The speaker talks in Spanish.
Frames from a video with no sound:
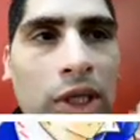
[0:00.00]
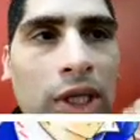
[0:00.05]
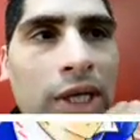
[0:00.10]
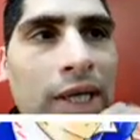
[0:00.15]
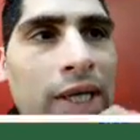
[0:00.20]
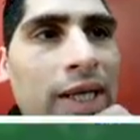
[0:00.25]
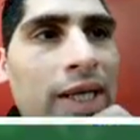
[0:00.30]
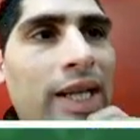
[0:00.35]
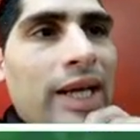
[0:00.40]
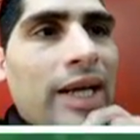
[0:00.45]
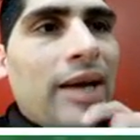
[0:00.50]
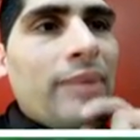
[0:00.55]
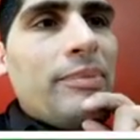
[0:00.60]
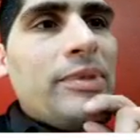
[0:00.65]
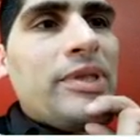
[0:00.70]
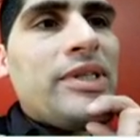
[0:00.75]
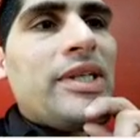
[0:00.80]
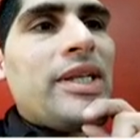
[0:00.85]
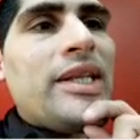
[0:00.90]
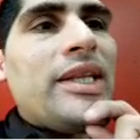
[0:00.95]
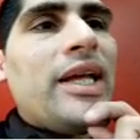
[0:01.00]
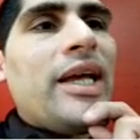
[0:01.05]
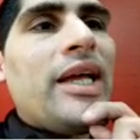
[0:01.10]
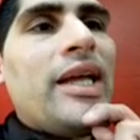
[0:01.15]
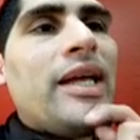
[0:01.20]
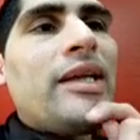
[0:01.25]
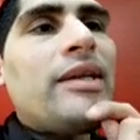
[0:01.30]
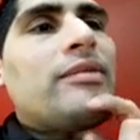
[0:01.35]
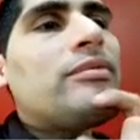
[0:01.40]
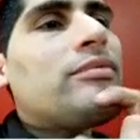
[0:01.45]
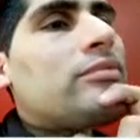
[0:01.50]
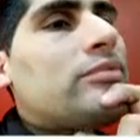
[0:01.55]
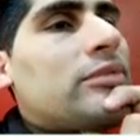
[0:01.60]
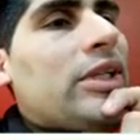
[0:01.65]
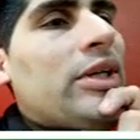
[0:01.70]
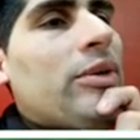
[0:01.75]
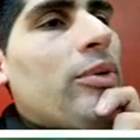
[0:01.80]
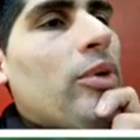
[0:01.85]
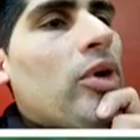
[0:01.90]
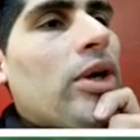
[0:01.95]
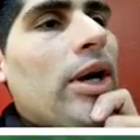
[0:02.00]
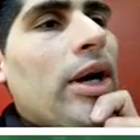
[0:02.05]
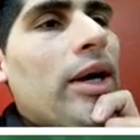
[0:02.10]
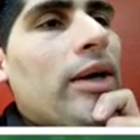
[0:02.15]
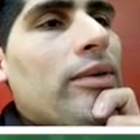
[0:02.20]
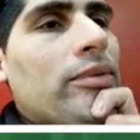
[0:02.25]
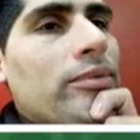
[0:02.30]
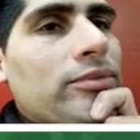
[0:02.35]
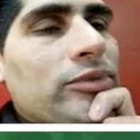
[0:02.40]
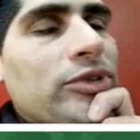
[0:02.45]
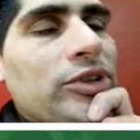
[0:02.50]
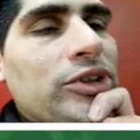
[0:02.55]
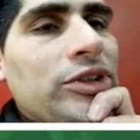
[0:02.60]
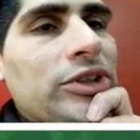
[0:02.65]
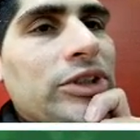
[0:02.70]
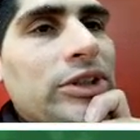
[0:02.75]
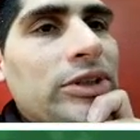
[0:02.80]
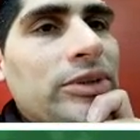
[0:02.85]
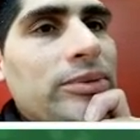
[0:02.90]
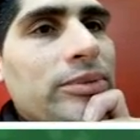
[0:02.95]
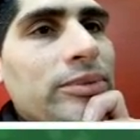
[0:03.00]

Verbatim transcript: La camiseta de boca. Sí, sí,